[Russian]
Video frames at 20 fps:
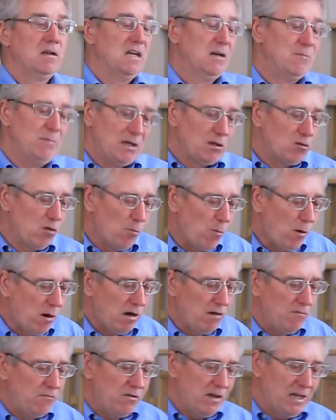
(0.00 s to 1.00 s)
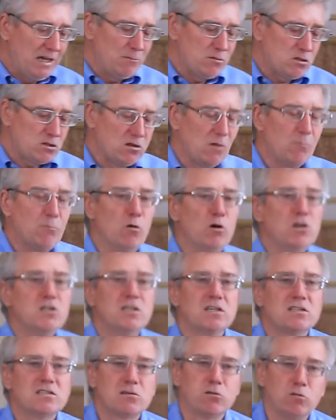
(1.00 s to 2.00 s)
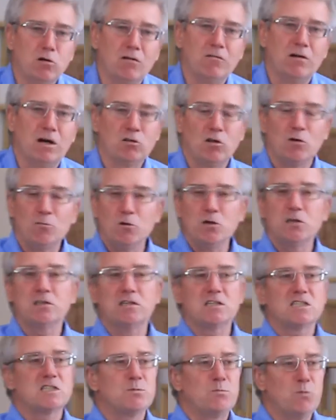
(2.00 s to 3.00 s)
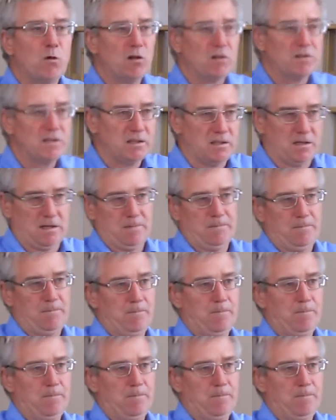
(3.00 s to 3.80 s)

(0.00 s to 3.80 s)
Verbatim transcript: И мы глубоко верим, что Божье Слово, оно будет исполнено.